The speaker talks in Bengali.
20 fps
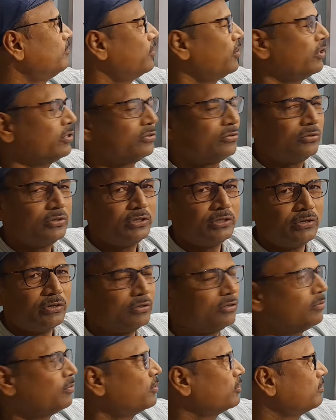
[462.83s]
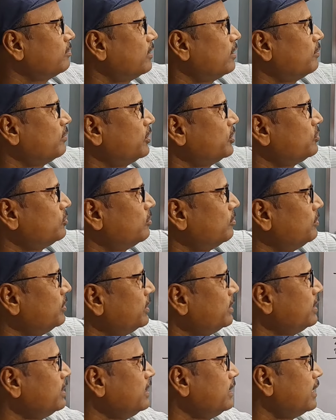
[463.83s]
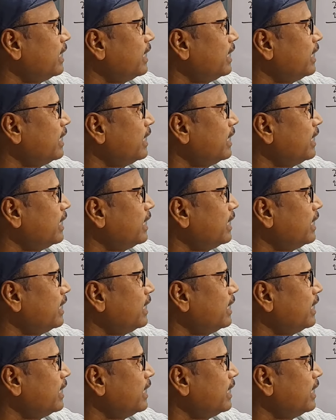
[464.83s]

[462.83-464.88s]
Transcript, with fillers: বয়স হচ্ছে কত বর্তমান বয়স চব্বিশ